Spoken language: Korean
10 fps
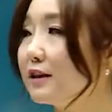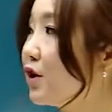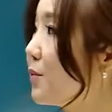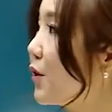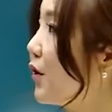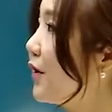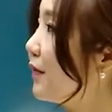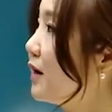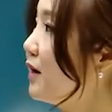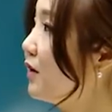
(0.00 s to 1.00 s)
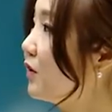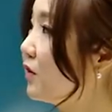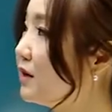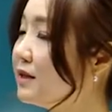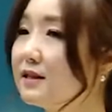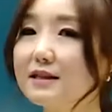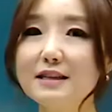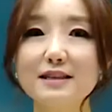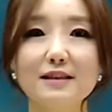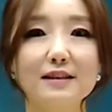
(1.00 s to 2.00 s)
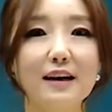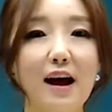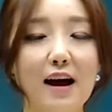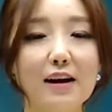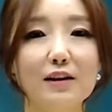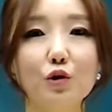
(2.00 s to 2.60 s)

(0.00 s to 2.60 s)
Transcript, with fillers: 그러면 어, 이 TS가